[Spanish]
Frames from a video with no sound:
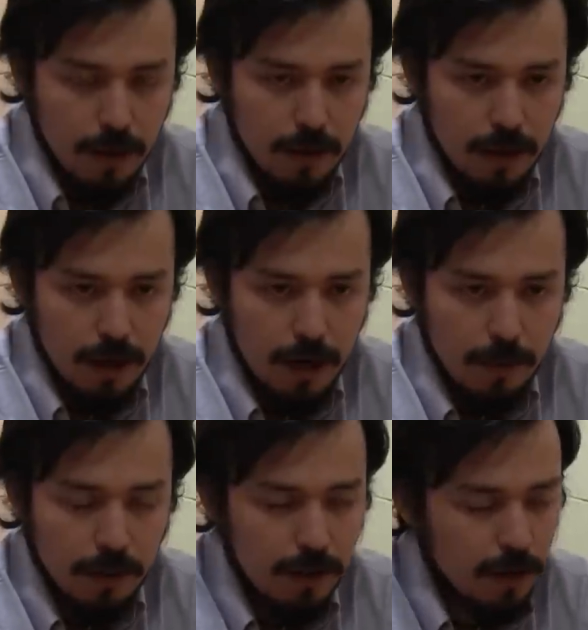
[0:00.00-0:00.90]
Ya,
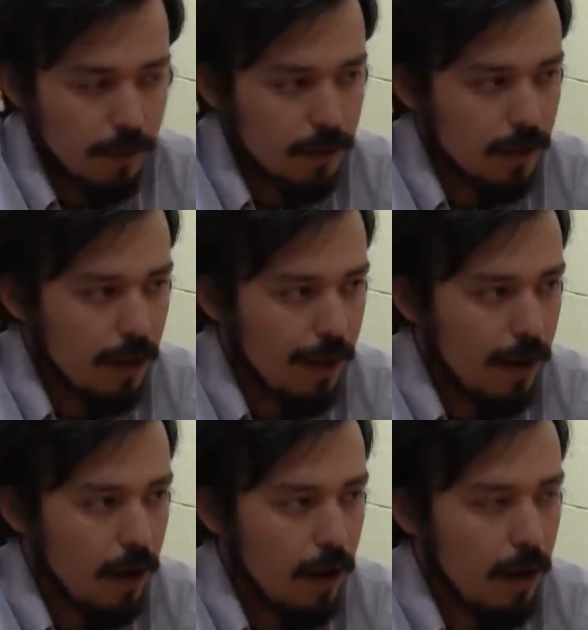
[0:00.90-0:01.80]
lamentablemente la,
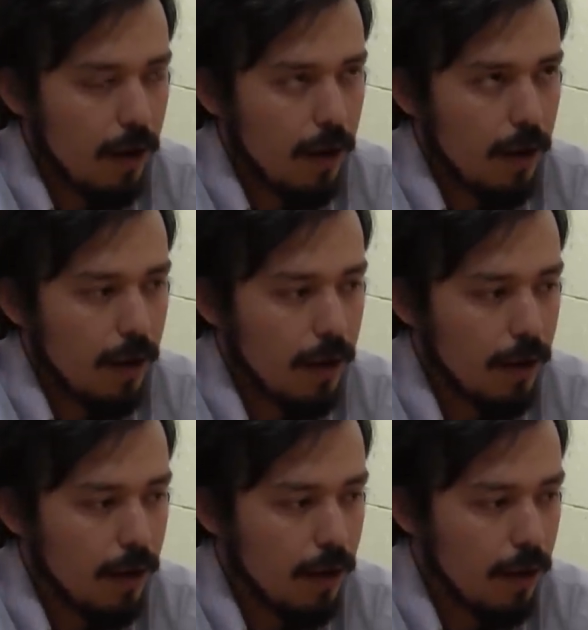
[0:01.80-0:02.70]
la,
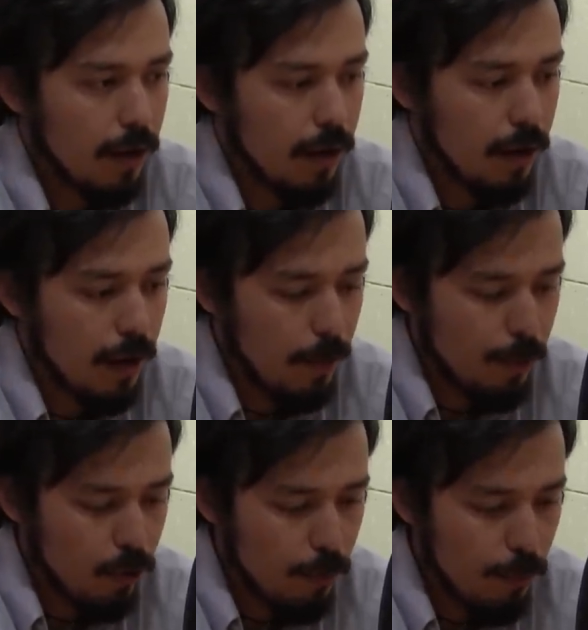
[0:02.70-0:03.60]
la,
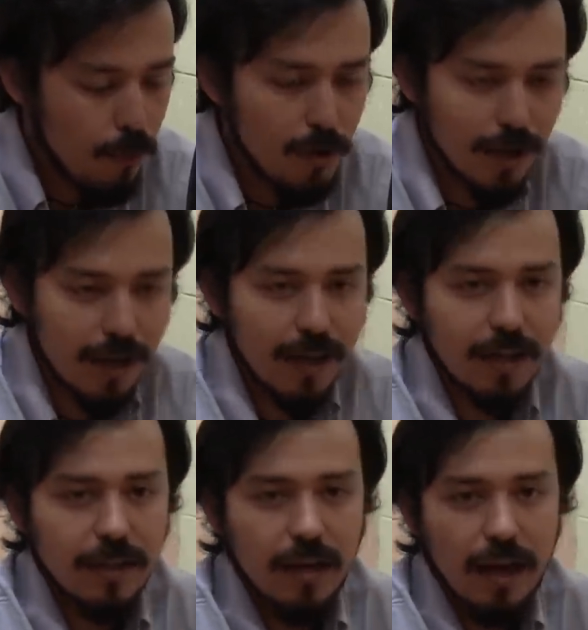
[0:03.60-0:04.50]
opinión pública en
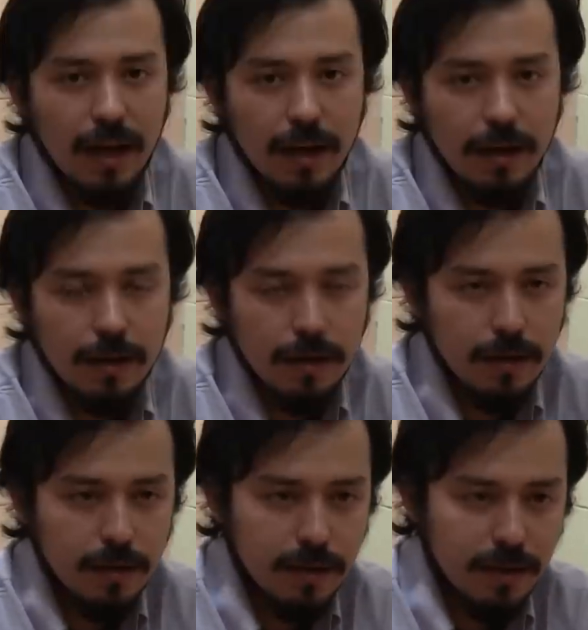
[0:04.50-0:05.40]
general...
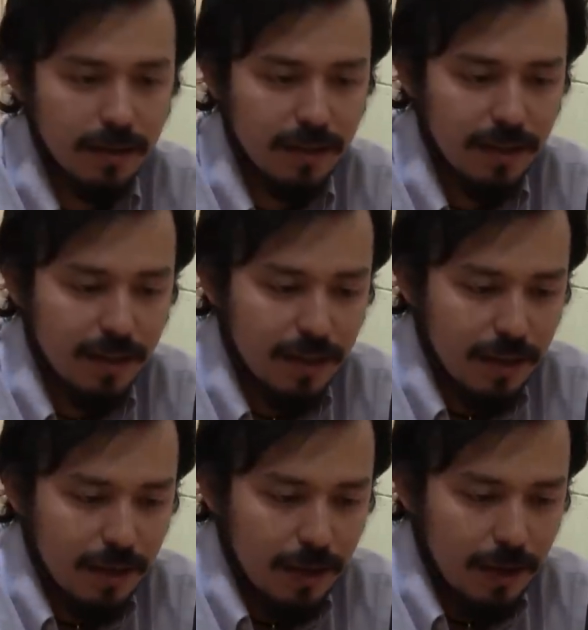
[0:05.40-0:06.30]
Eh,
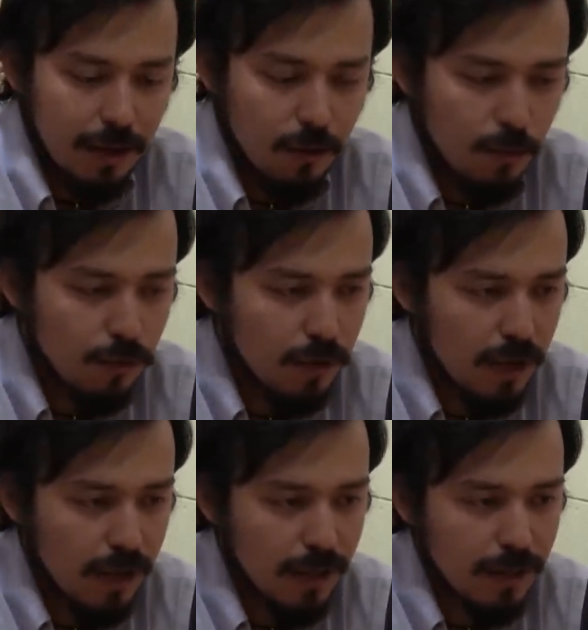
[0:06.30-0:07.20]
el común de
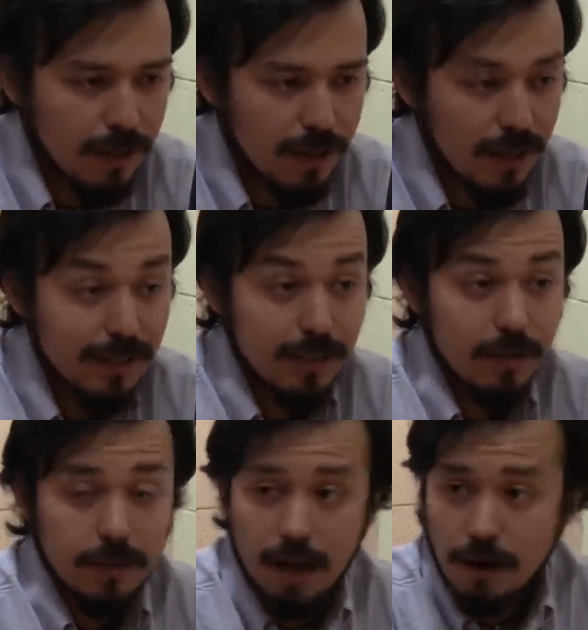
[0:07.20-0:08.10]
la gente que está acá en
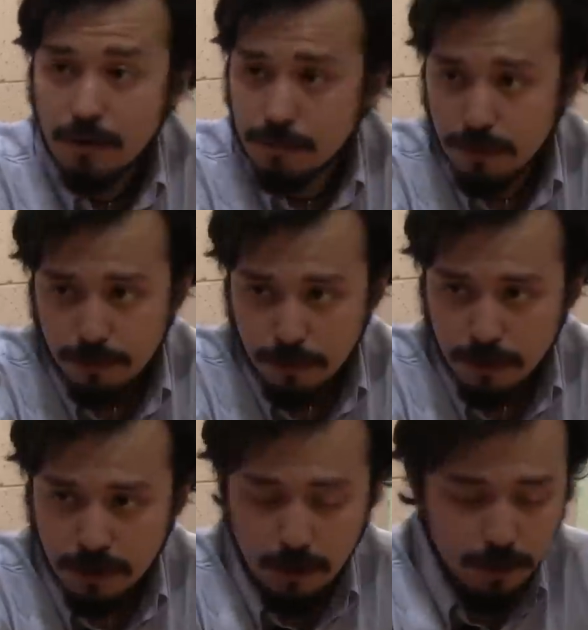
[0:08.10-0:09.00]
Santiago, por,
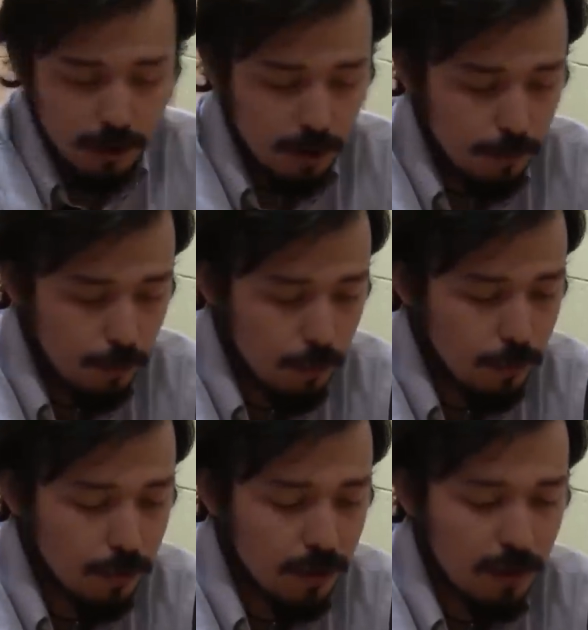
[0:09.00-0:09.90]
dar un ejemplo,
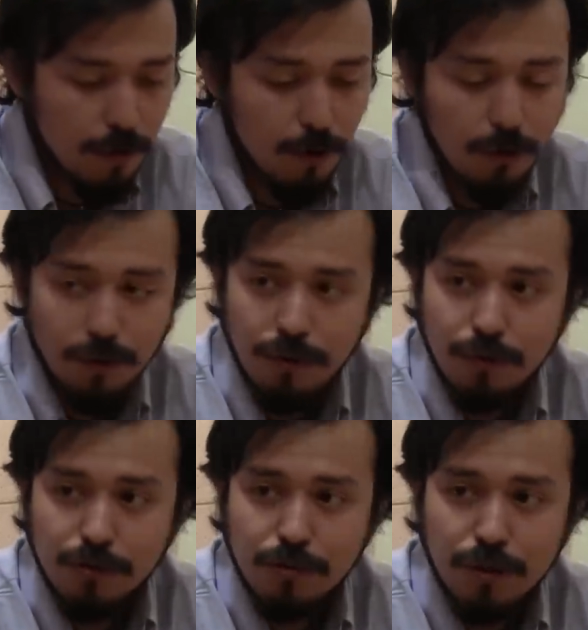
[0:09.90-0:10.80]
no tiene mayor
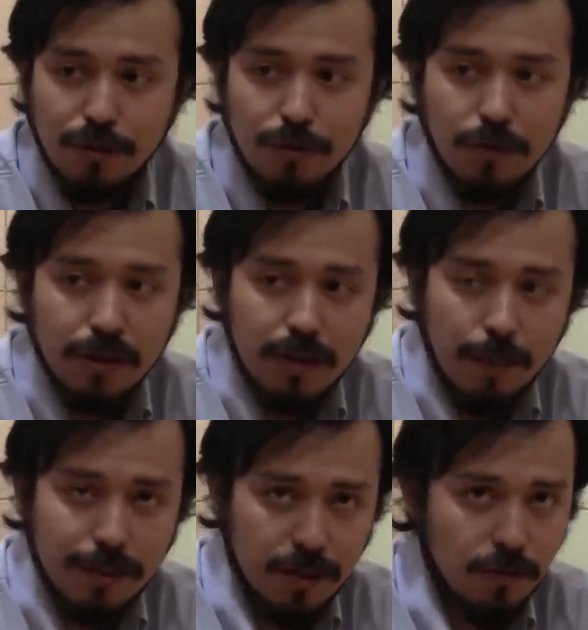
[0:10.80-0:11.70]
conocimiento de lo que está
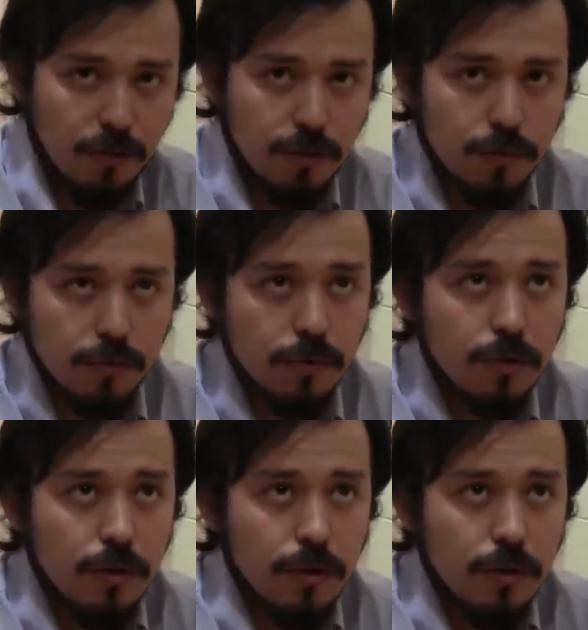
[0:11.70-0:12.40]
pasando en el sur.